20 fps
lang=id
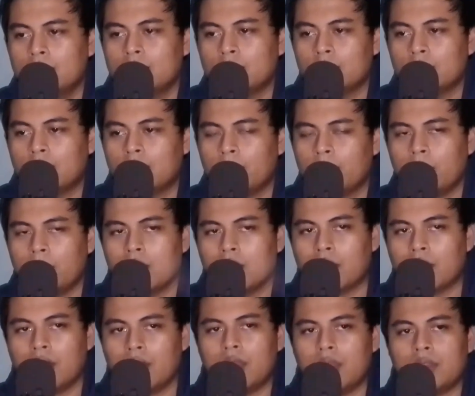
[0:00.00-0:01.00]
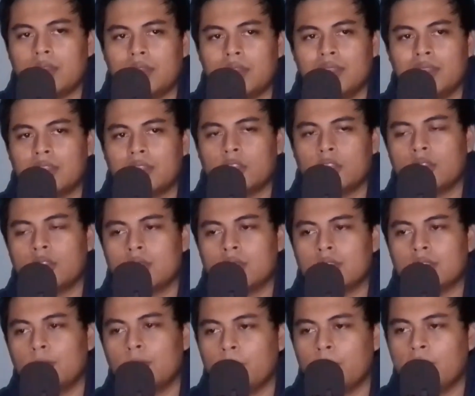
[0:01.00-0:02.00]
juga bakal ada di
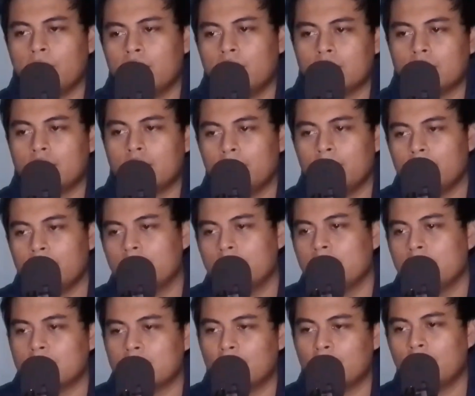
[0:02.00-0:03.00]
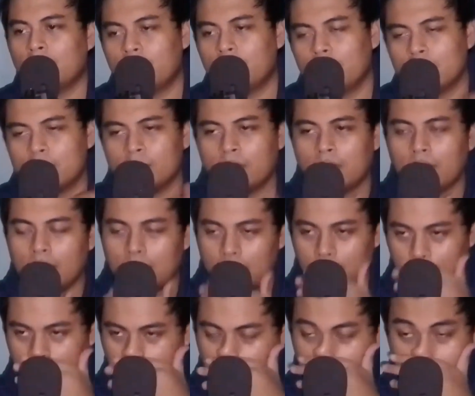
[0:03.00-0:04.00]
top of the top best of the best mungkin
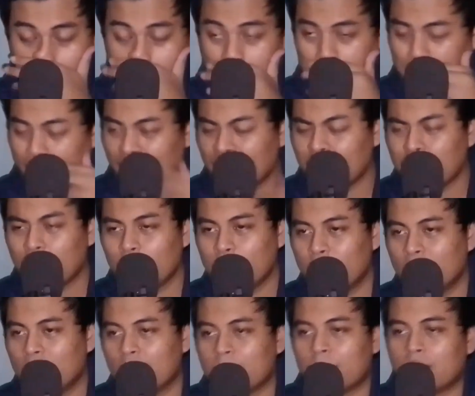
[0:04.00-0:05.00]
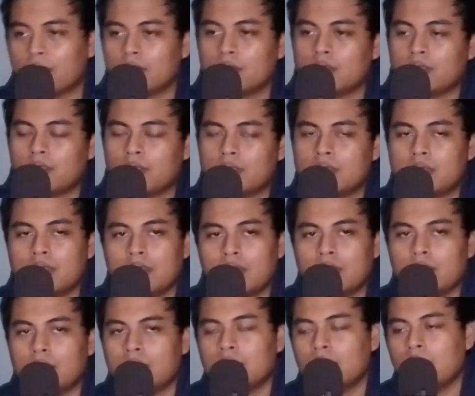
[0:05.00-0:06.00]
karena populer banget coy
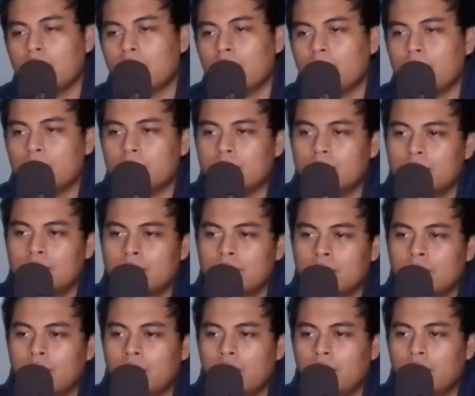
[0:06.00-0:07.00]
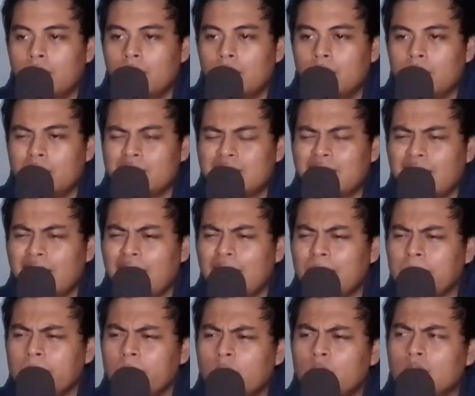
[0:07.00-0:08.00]
si Rem
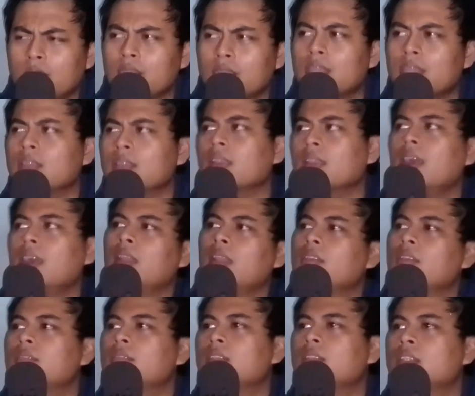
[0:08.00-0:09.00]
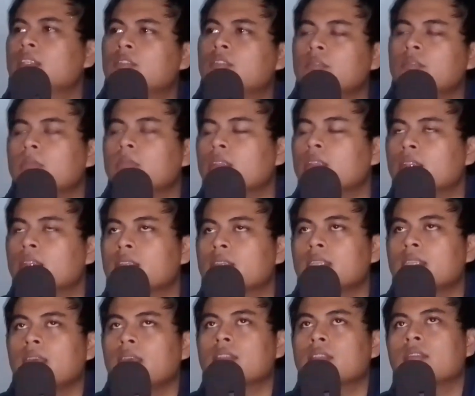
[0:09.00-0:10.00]
dan mungkin kalau disuruh milih
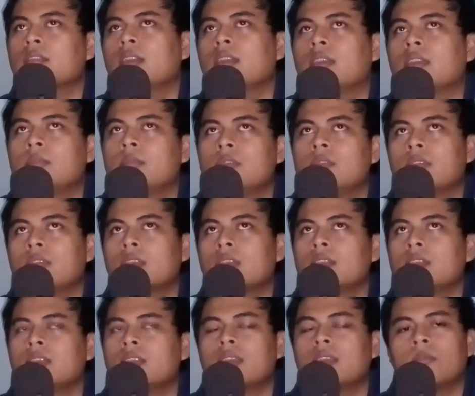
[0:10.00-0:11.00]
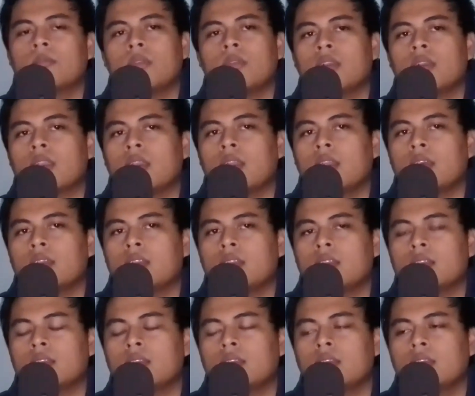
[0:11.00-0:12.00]
satu lagi mungkin yang bakal ada
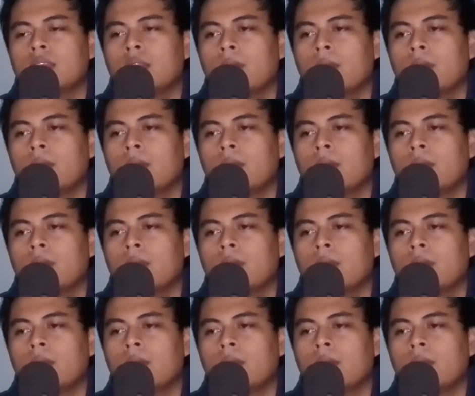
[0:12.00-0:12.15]
di